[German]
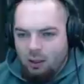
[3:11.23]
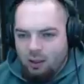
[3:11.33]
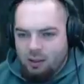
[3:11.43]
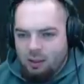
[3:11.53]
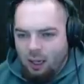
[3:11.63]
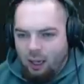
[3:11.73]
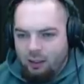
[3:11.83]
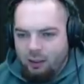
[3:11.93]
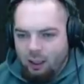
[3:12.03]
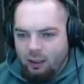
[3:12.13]
ist der
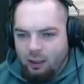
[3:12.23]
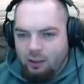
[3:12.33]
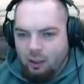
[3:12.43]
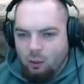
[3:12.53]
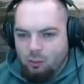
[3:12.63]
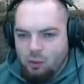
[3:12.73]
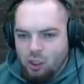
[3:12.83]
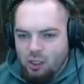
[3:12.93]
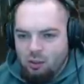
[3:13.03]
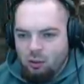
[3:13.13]
eine da, der dich dann
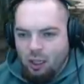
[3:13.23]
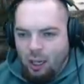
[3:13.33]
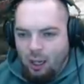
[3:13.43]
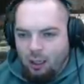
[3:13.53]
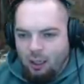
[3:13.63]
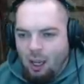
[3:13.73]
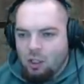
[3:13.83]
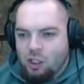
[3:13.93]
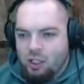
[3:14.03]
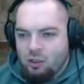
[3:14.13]
umschießt und ah,
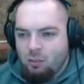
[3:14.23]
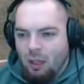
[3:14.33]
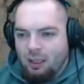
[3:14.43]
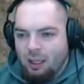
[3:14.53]
klar schießt du mal den